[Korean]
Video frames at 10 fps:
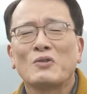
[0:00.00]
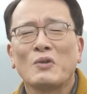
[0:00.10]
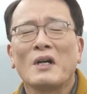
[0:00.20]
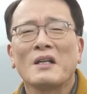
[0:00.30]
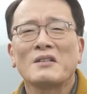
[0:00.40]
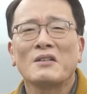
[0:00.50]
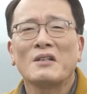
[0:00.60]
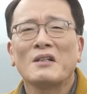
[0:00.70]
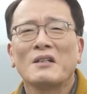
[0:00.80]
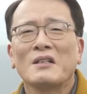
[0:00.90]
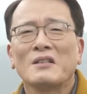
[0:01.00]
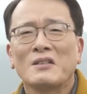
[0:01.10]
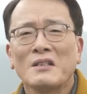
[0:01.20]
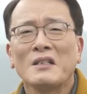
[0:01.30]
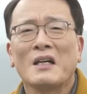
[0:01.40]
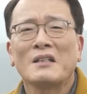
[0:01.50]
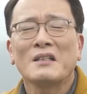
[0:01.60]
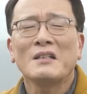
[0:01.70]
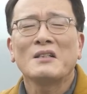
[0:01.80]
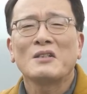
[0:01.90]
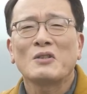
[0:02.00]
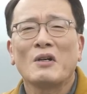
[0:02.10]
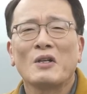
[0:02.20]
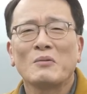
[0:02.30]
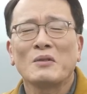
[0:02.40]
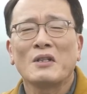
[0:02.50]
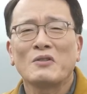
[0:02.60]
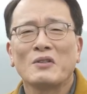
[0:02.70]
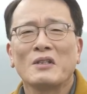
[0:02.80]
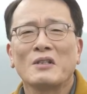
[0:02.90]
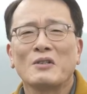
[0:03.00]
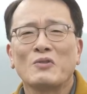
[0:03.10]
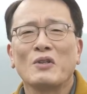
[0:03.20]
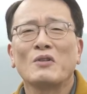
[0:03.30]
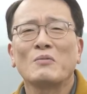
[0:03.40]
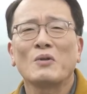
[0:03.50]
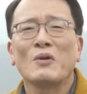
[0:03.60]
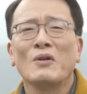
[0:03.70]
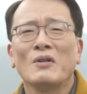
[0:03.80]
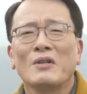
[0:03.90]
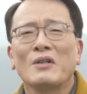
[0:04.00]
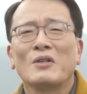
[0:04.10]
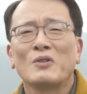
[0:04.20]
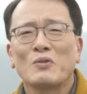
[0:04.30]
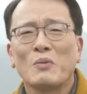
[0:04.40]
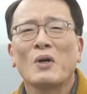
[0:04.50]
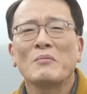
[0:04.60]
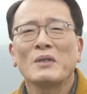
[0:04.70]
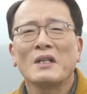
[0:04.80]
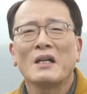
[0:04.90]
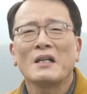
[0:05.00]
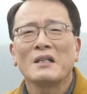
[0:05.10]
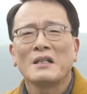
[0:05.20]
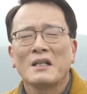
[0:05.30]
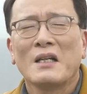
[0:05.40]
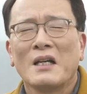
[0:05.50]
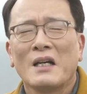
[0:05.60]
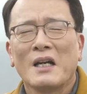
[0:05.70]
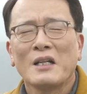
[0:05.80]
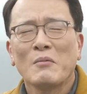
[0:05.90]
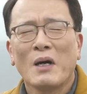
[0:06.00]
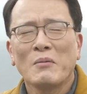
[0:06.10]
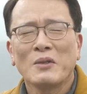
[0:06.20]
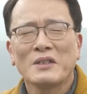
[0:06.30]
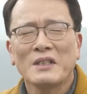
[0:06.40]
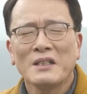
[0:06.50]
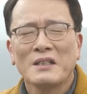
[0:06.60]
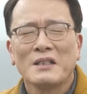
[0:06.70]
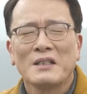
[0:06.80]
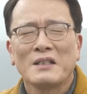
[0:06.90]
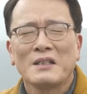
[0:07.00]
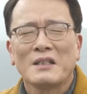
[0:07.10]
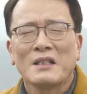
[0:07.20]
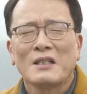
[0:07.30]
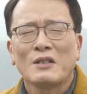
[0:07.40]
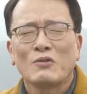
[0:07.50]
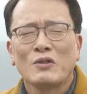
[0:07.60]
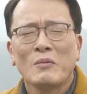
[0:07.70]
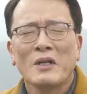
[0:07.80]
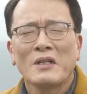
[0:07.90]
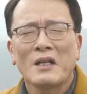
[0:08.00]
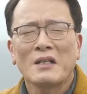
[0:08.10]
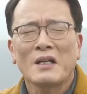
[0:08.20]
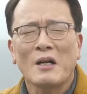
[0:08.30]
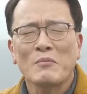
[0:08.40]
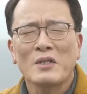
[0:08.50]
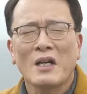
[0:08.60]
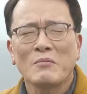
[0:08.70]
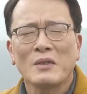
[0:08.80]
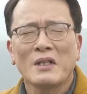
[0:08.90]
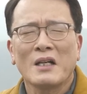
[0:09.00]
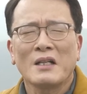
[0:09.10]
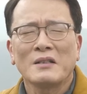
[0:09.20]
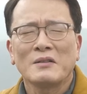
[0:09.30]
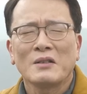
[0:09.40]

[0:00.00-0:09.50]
주 안에서 승리하는 저와 여러분 될 수 있기를 주의 이름으로 축복합니다. 하나님 아버지, 주님의 은혜를 감사합니다.